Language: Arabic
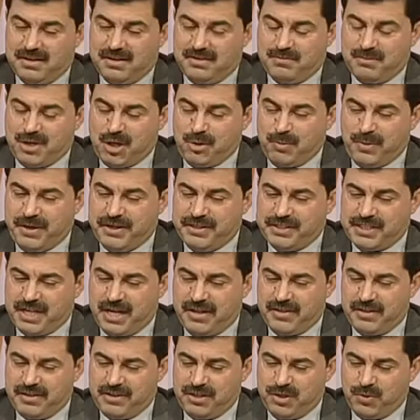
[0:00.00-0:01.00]
ما يميز
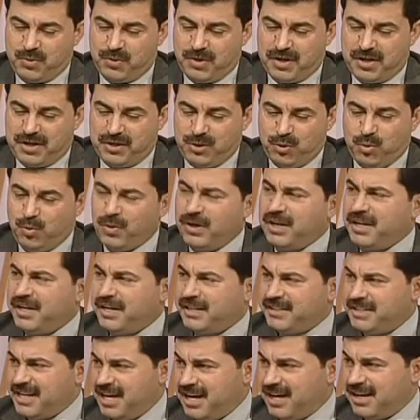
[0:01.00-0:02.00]
هذا الديوان هو
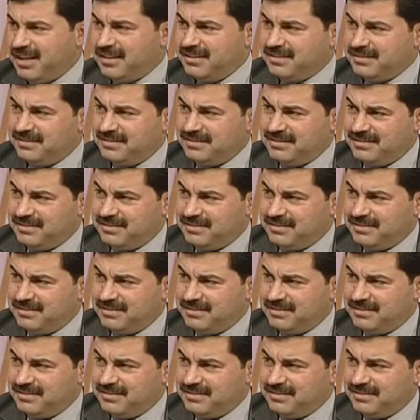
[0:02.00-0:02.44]
الاهداء